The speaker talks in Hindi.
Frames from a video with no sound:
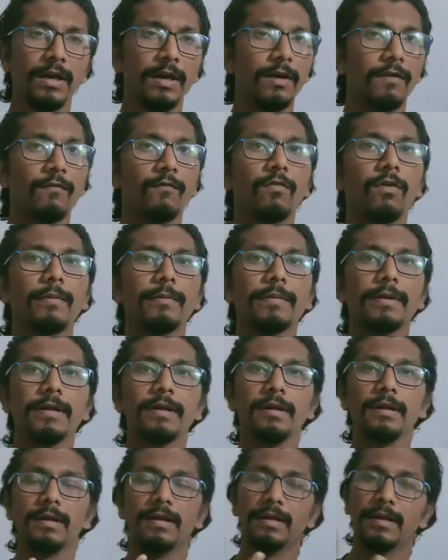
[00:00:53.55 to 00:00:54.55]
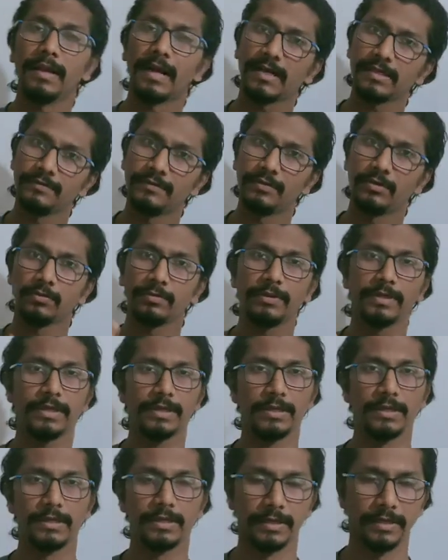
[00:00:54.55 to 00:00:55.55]
वो हमने लास्ट वीडियो में देख
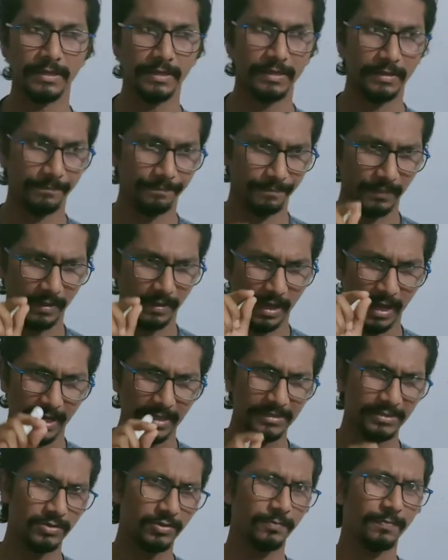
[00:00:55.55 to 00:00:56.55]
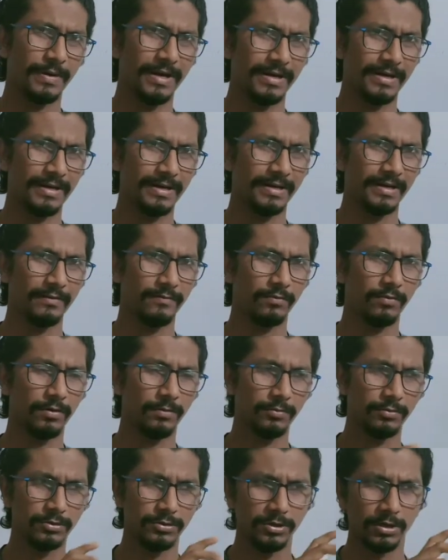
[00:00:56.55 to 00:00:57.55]
लिया ठीक है आज का जो पार्ट रहेगा वो हम
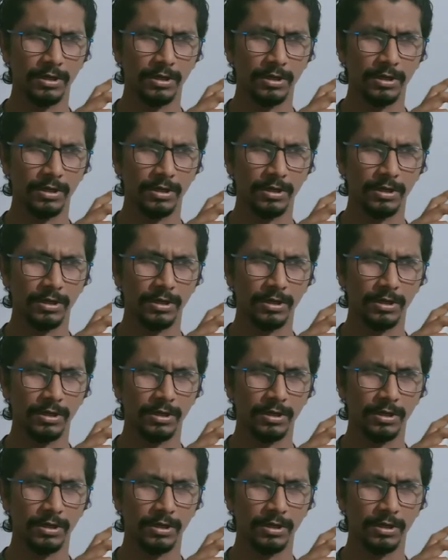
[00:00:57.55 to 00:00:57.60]
कुछ